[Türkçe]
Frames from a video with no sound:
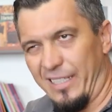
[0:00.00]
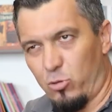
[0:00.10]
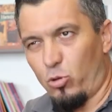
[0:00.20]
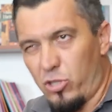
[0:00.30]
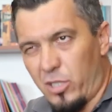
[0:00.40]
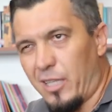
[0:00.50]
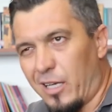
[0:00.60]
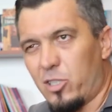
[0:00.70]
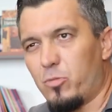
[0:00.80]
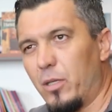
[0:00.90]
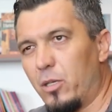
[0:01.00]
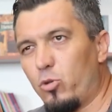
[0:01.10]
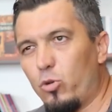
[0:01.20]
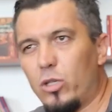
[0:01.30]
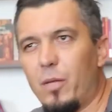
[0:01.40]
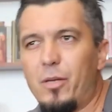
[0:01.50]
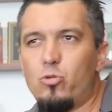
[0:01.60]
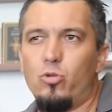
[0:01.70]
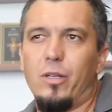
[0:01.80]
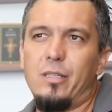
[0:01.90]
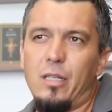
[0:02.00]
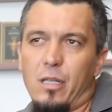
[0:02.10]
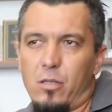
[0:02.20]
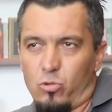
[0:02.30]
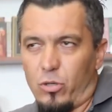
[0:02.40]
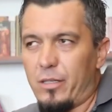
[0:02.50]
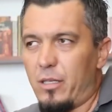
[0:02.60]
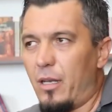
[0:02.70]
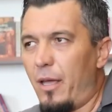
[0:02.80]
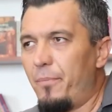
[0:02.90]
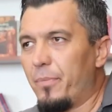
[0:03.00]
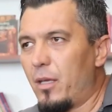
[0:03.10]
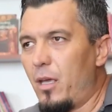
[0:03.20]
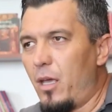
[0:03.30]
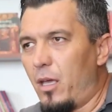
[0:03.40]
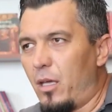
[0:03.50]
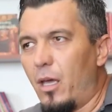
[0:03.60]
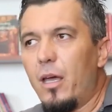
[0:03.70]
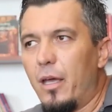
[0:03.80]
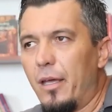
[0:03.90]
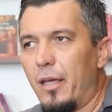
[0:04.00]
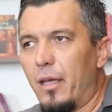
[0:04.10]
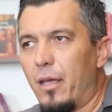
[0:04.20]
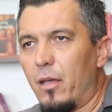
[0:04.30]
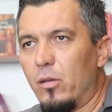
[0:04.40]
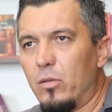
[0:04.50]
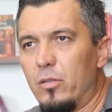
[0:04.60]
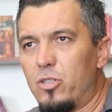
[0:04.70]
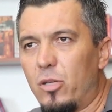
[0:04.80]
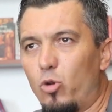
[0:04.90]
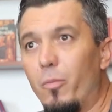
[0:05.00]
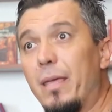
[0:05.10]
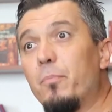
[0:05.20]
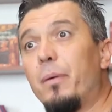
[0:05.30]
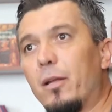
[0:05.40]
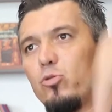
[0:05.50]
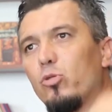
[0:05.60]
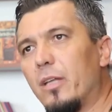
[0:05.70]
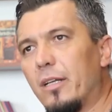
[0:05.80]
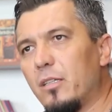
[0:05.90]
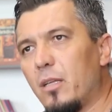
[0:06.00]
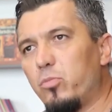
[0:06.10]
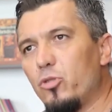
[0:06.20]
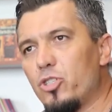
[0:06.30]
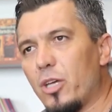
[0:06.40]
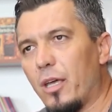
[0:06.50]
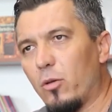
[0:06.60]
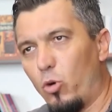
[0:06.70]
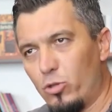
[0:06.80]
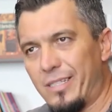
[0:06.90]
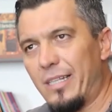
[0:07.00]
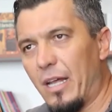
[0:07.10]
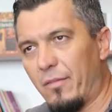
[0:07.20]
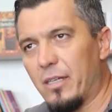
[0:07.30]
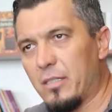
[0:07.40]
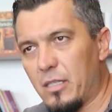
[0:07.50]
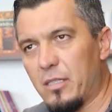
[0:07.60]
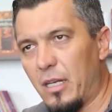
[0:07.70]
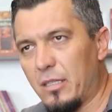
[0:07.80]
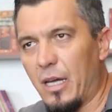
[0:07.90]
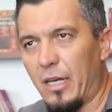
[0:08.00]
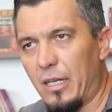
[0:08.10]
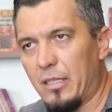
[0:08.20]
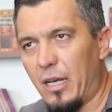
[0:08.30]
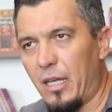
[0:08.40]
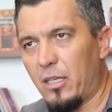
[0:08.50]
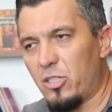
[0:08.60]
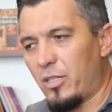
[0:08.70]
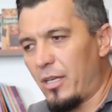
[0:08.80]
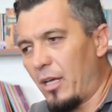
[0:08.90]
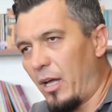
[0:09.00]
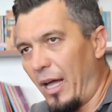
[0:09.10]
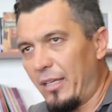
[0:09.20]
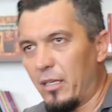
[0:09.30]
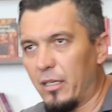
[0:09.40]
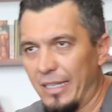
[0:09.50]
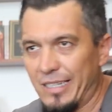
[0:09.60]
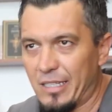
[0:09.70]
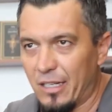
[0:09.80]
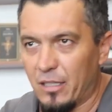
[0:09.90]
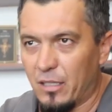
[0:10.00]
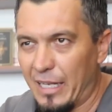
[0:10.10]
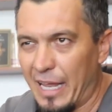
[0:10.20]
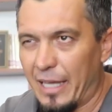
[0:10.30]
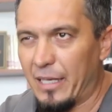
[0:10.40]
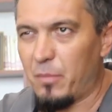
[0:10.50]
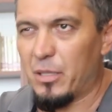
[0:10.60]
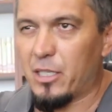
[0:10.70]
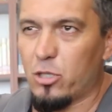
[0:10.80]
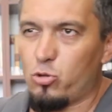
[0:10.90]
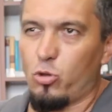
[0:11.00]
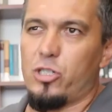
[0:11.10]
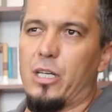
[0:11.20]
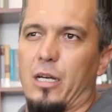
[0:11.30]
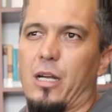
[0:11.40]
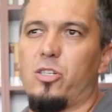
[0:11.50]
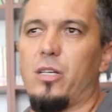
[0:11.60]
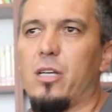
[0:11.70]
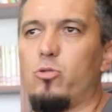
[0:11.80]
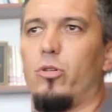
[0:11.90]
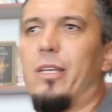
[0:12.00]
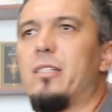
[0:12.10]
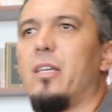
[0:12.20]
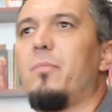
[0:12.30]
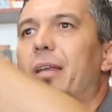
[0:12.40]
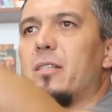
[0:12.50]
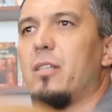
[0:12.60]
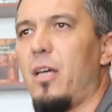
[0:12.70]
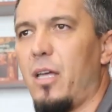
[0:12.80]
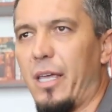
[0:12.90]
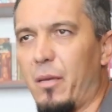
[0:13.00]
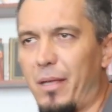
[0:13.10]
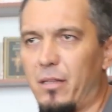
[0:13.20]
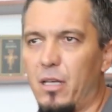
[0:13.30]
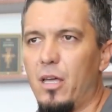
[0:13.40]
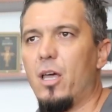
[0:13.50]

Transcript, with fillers: kristolojik tartışmaları körüklemek suretiyle, suretiyle ee, işte Roma imparatorlarını da bu işe konsiller vasıtasıyla dahil ederek işte hangi kilisenin lehine bir kristolojik karar çıkarsa o kilisenin biraz daha egemen